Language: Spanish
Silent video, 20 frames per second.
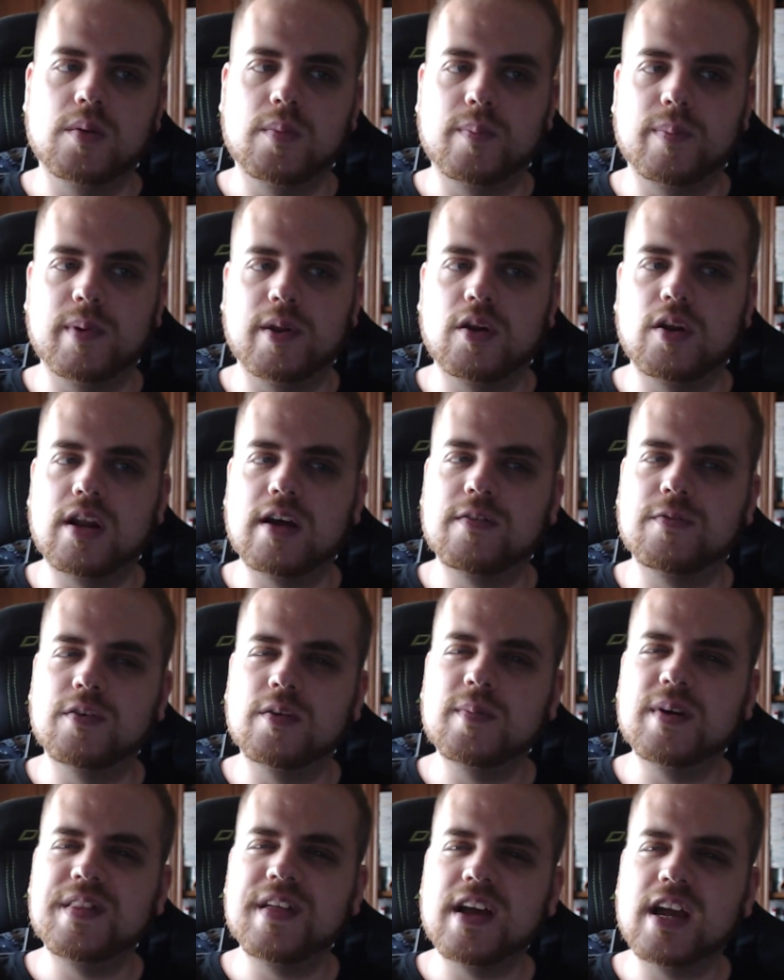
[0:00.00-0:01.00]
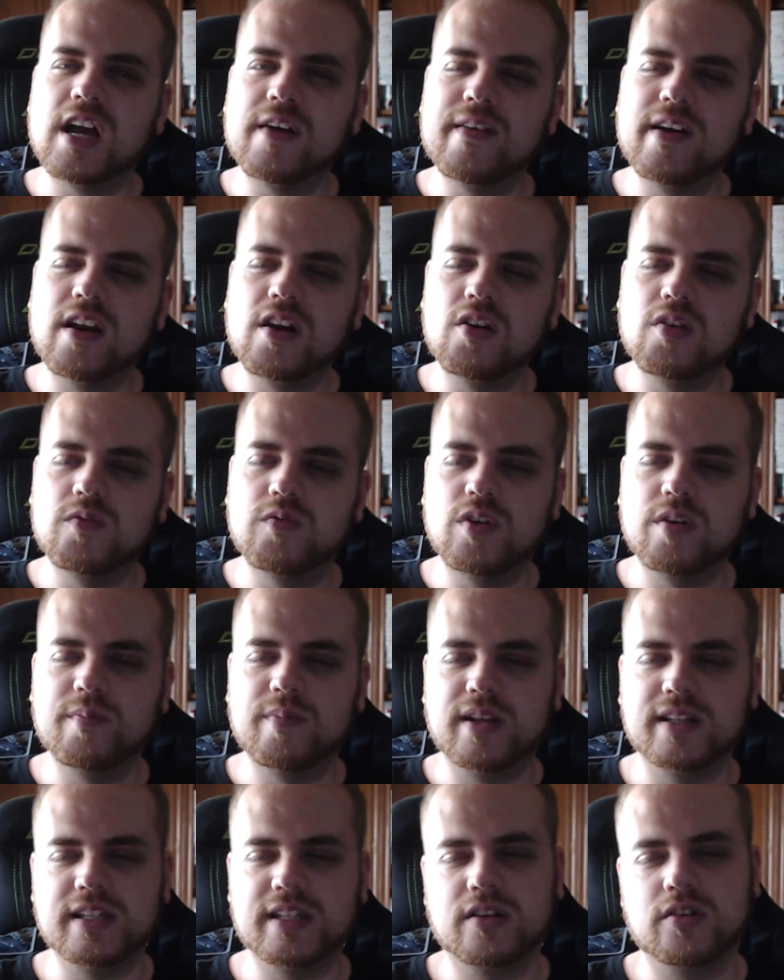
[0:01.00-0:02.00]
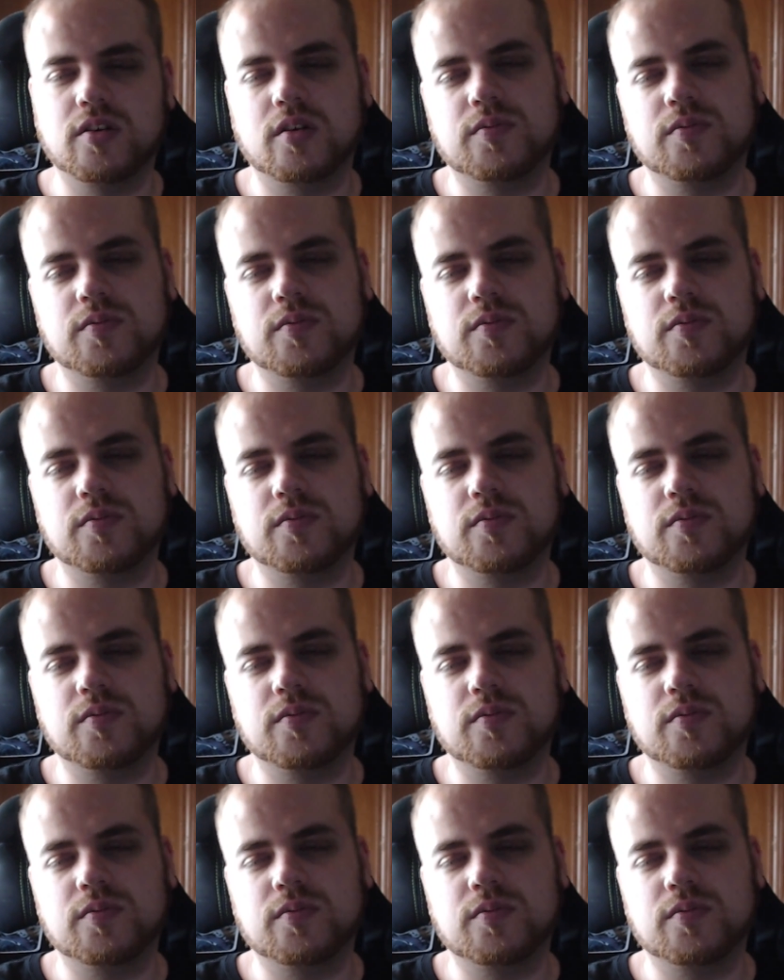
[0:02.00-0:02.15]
Pero la forma de acabarlo fue en plan de no.